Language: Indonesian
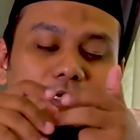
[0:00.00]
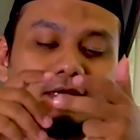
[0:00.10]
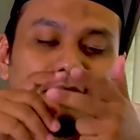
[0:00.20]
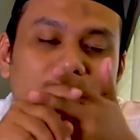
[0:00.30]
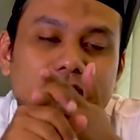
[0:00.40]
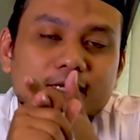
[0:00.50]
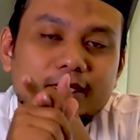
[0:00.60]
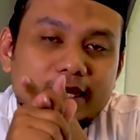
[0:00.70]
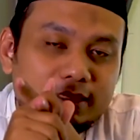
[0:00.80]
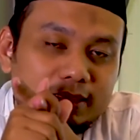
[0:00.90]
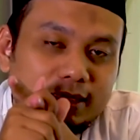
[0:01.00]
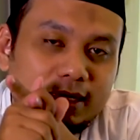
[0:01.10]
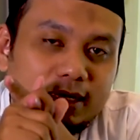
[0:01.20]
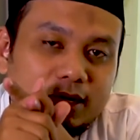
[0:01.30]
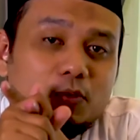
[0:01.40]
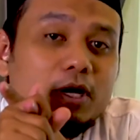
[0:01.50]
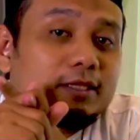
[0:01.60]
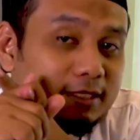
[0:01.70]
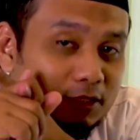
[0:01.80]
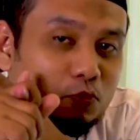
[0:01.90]
Di yang ketiga adalah wa
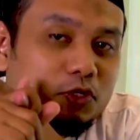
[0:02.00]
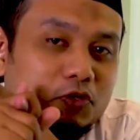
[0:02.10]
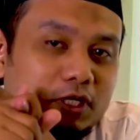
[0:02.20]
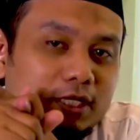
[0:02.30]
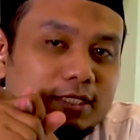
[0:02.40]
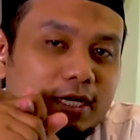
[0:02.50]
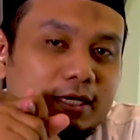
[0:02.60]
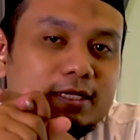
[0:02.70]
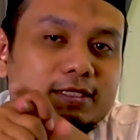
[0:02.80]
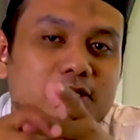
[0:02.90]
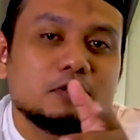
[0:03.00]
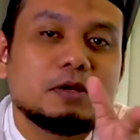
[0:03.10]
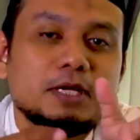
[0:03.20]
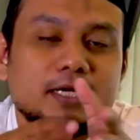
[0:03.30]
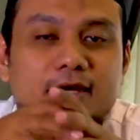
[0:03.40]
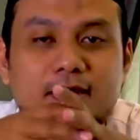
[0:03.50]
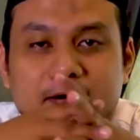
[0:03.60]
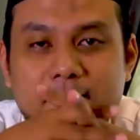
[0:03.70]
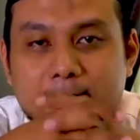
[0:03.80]
atazawwajun nisa dan saya juga menikah.